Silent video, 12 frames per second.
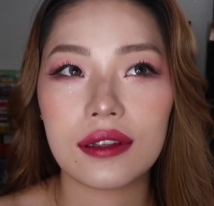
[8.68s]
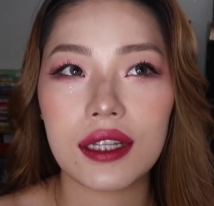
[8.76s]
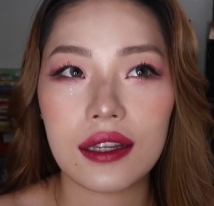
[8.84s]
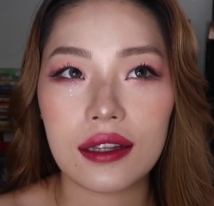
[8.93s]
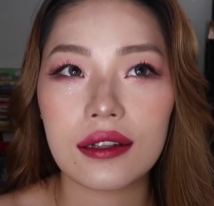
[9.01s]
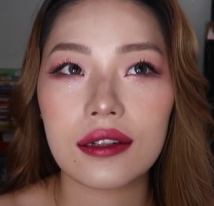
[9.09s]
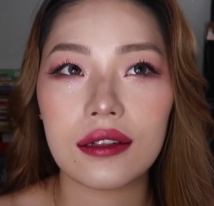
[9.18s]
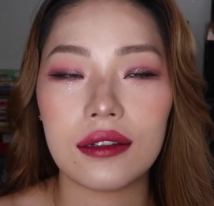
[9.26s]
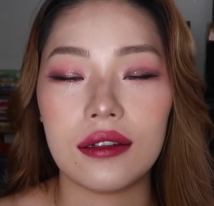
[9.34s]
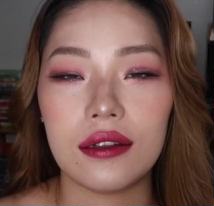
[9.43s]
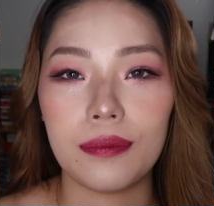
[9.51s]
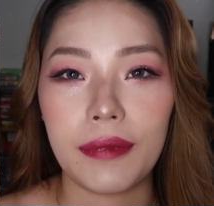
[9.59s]
第一
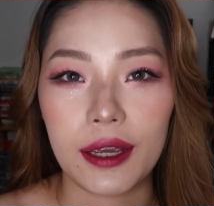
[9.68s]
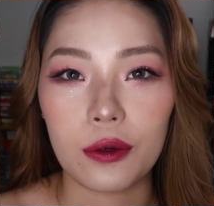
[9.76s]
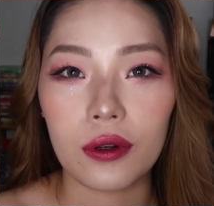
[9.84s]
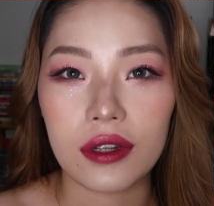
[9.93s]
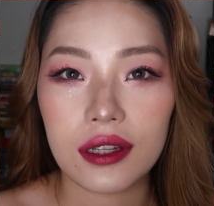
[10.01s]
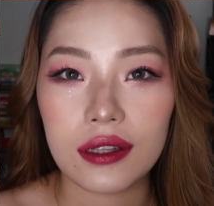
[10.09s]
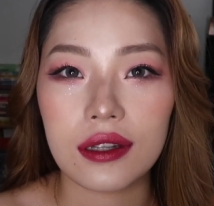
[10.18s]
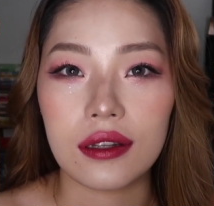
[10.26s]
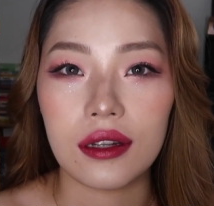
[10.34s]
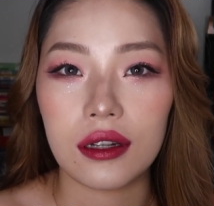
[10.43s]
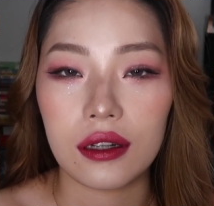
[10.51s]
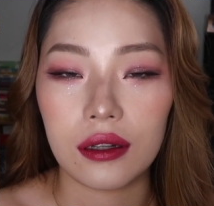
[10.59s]
个美国疫
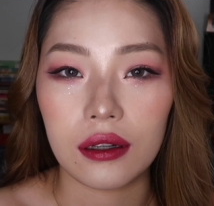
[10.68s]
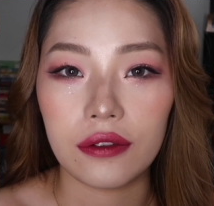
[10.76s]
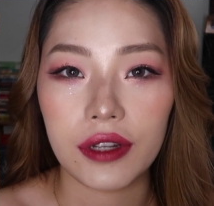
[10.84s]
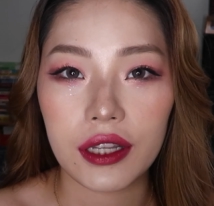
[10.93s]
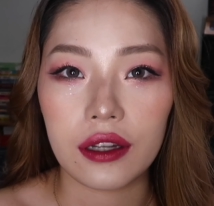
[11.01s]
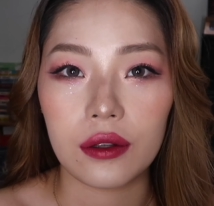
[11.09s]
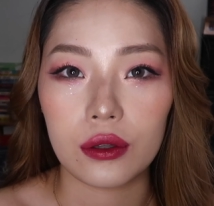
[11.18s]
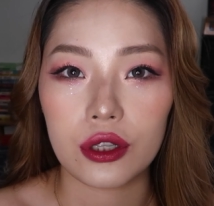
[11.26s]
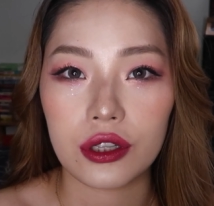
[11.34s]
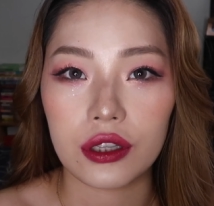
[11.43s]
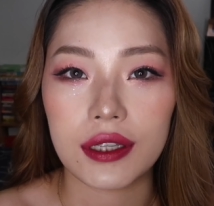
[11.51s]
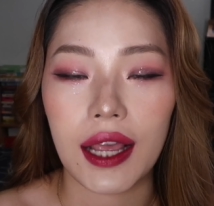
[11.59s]
情的 video
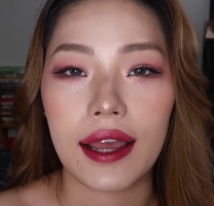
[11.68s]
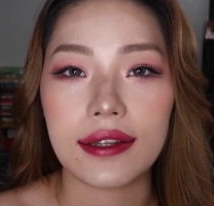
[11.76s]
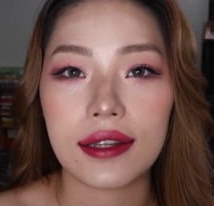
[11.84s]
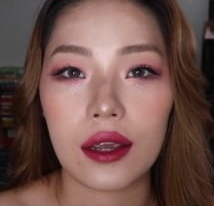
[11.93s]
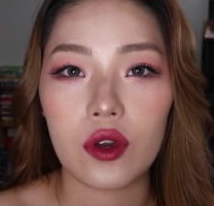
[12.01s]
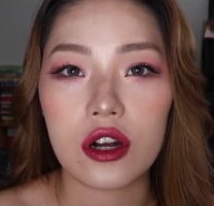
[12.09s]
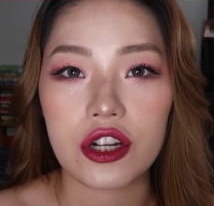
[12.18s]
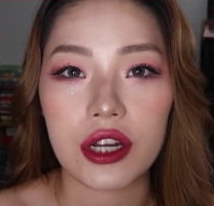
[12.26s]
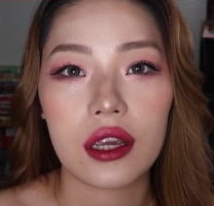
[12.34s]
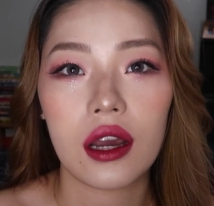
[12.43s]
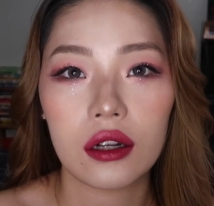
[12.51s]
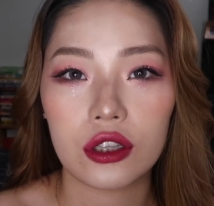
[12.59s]
是在三月二十
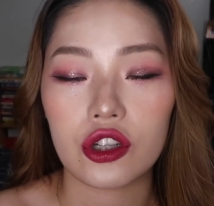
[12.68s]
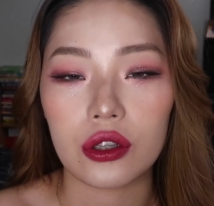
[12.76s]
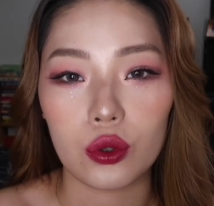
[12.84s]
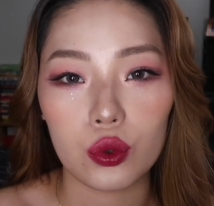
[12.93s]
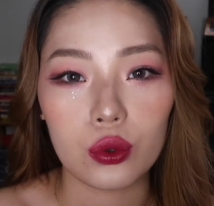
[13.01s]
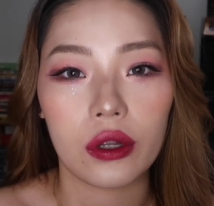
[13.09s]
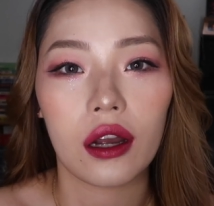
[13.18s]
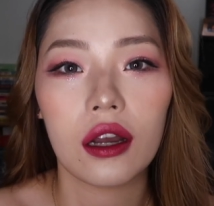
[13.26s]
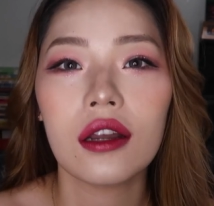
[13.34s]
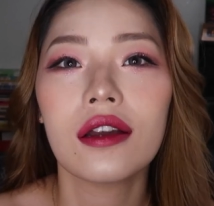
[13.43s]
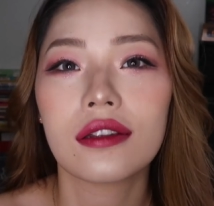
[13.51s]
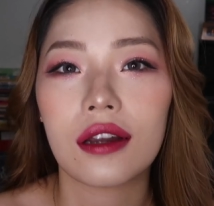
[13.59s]
一号的时候录的，
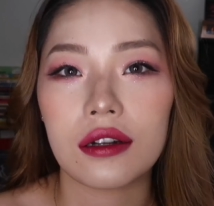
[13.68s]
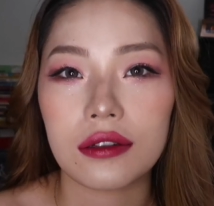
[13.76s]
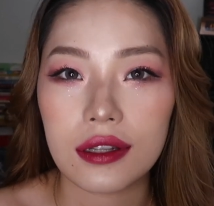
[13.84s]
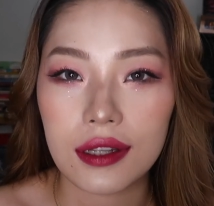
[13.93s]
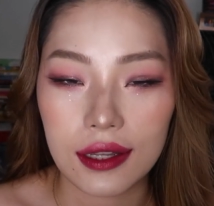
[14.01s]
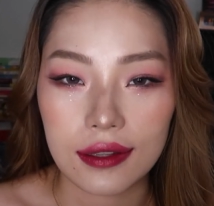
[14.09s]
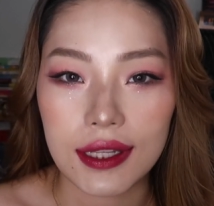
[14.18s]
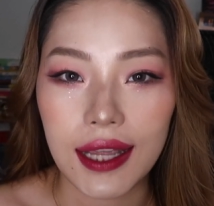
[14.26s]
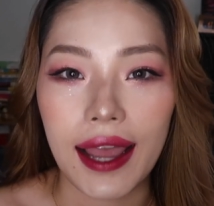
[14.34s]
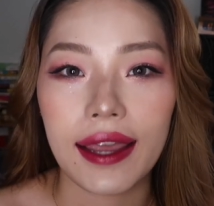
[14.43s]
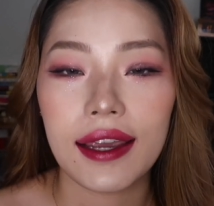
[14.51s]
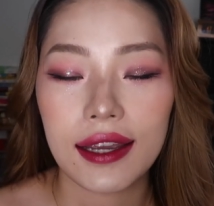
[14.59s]
到现
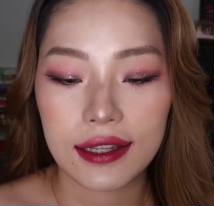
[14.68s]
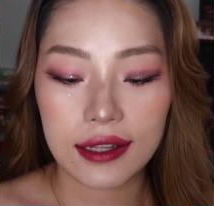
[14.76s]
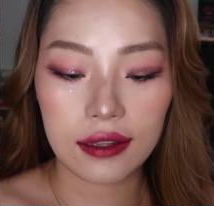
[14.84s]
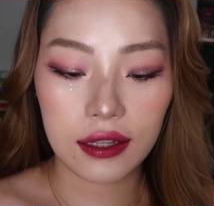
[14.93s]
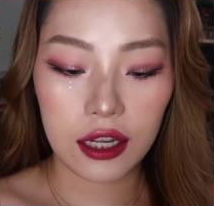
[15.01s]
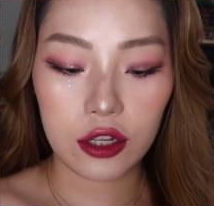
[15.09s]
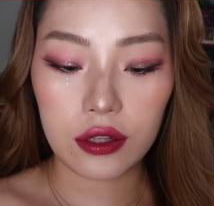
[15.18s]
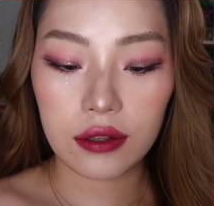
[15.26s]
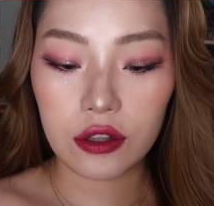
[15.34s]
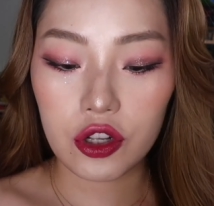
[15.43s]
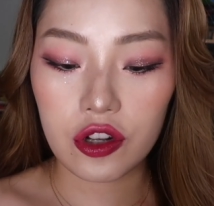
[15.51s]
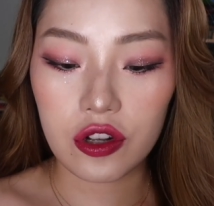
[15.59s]
在今
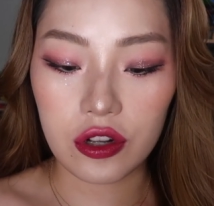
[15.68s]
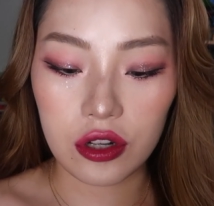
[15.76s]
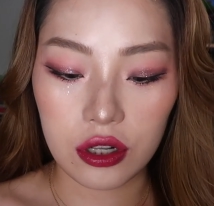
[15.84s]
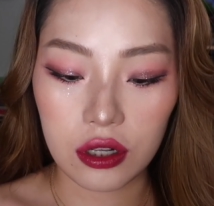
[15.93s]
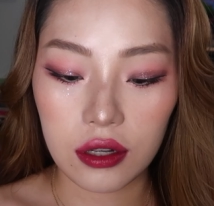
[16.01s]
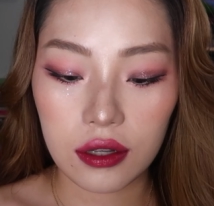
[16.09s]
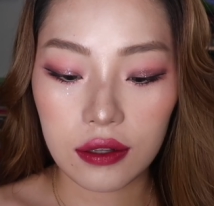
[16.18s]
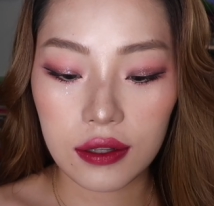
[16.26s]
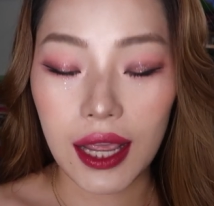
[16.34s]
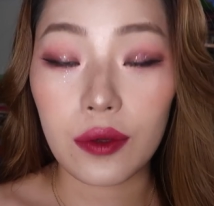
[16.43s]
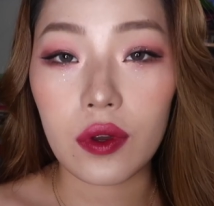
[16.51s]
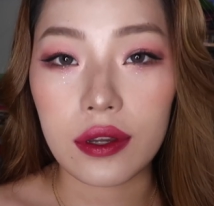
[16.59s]
天是
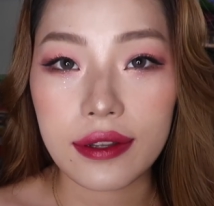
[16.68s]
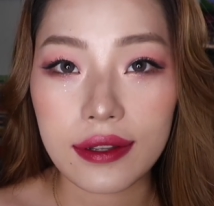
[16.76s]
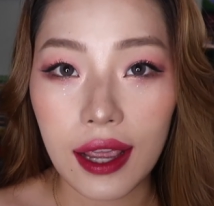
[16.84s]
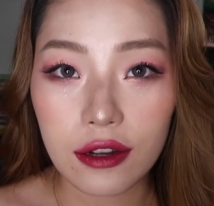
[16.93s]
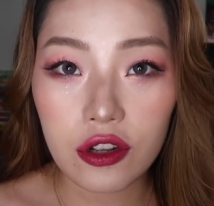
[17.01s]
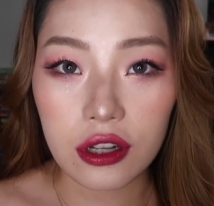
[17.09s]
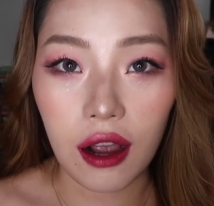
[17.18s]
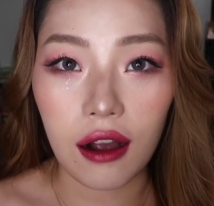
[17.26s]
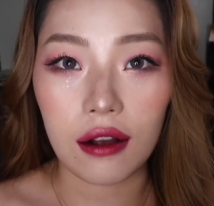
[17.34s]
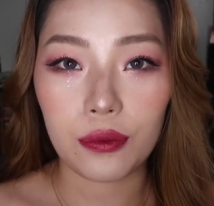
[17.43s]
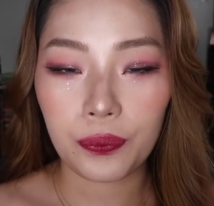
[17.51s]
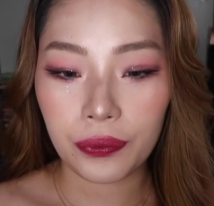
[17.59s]
三月三十
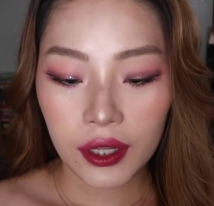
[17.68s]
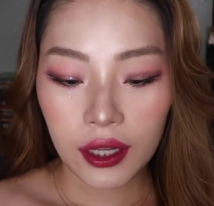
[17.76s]
号。